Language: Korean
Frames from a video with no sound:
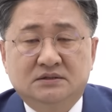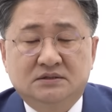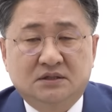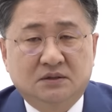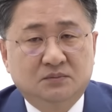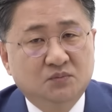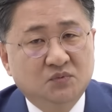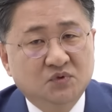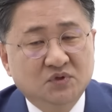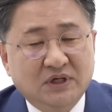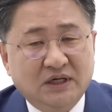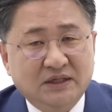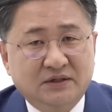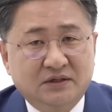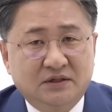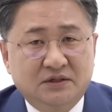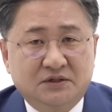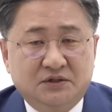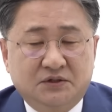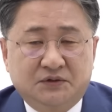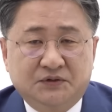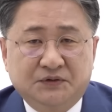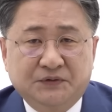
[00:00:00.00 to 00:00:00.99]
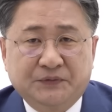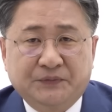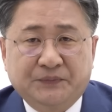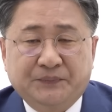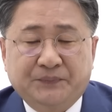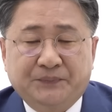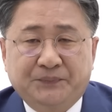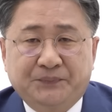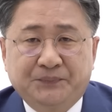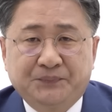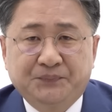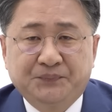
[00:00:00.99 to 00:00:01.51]
전문가들은요,
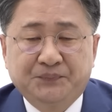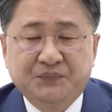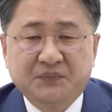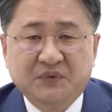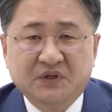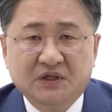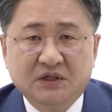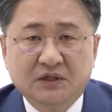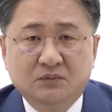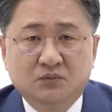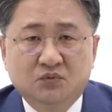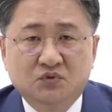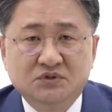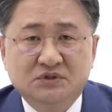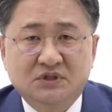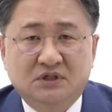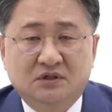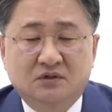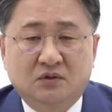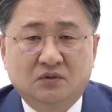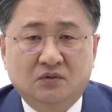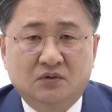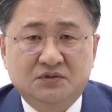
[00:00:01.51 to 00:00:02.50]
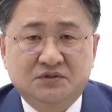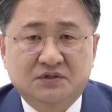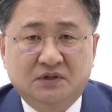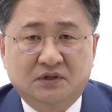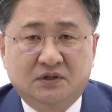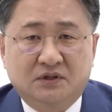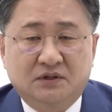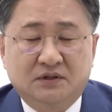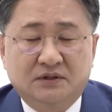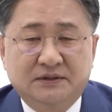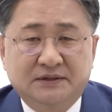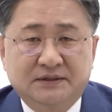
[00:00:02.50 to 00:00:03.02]
음, 이 문제를
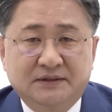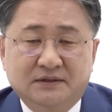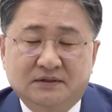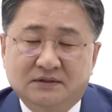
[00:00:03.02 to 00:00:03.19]
놓고서